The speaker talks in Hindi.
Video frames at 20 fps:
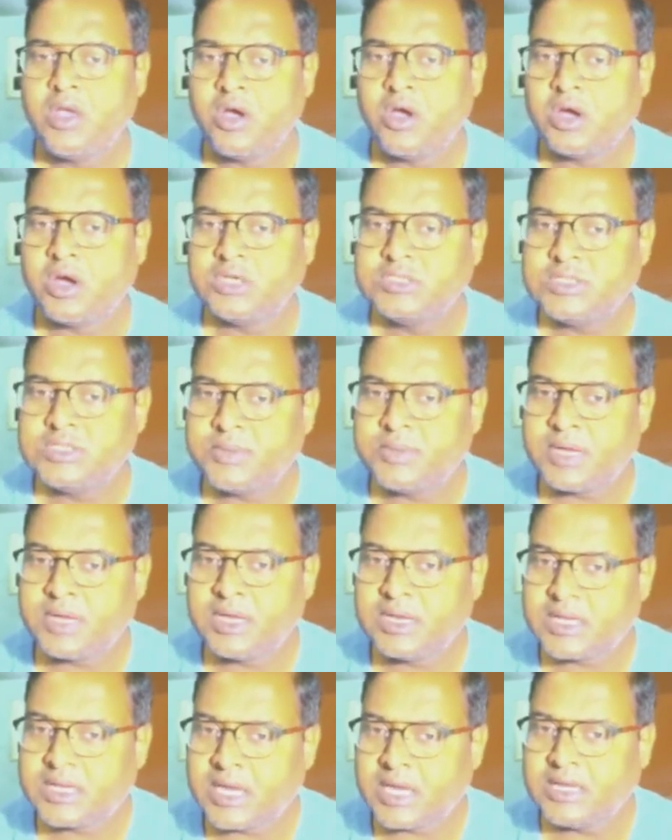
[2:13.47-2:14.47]
और जब
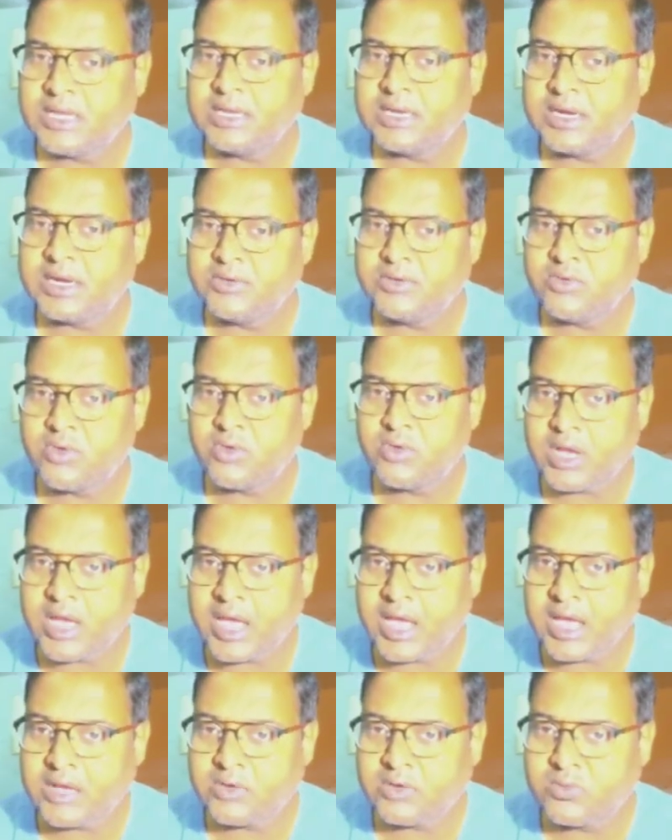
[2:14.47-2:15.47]
अल्काइल हलाइड को
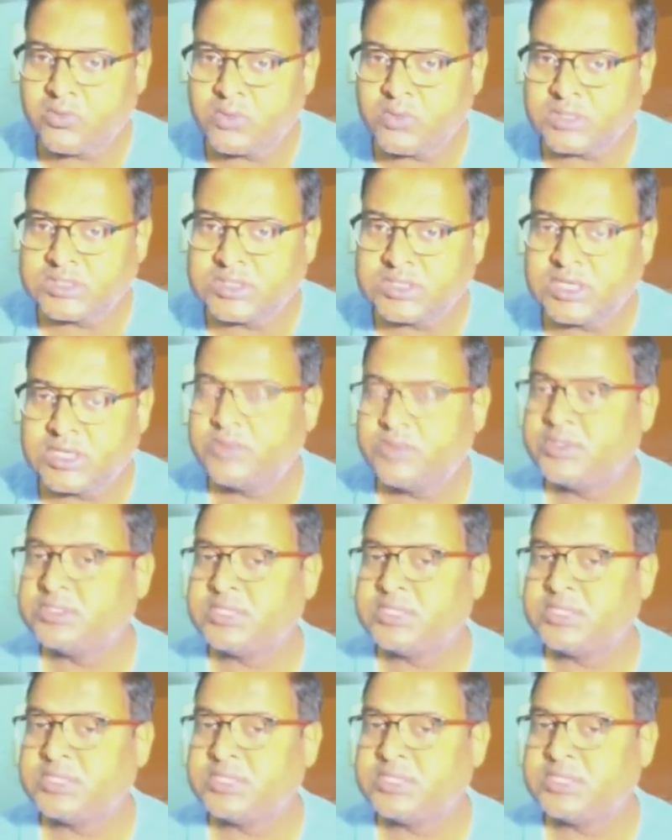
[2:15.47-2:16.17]
एक्वस के